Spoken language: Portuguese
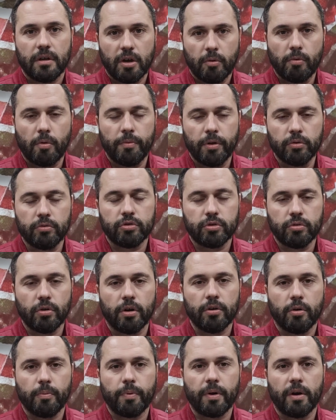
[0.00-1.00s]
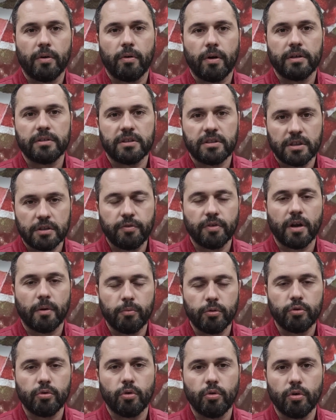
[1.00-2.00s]
É um momento histórico para nós e a gente fica
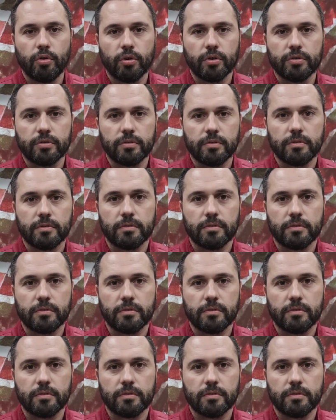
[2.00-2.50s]
muito orgulhoso.